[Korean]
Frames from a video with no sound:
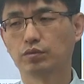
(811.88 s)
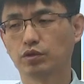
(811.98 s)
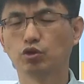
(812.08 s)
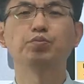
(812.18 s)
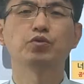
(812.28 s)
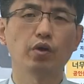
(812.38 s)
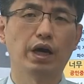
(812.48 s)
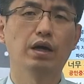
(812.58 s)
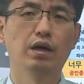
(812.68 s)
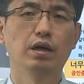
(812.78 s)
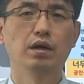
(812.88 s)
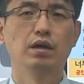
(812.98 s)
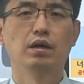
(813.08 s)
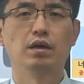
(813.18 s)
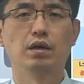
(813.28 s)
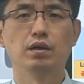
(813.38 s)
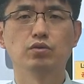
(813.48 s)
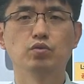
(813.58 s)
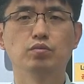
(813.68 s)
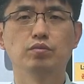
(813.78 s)
쉽거나
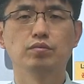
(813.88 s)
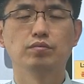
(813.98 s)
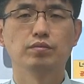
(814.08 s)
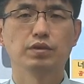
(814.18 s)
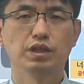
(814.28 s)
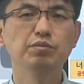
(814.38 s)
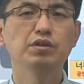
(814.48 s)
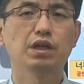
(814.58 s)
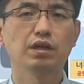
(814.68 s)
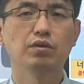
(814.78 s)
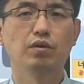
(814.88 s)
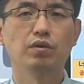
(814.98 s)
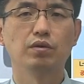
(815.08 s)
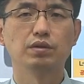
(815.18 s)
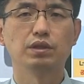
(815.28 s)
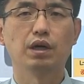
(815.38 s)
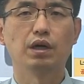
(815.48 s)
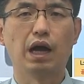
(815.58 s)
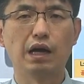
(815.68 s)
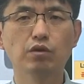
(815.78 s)
좀 힘들다는 걸
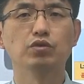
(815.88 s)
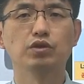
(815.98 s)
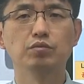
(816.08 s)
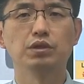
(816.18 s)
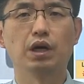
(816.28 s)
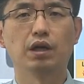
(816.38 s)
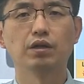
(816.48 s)
제가 알고 있습니다.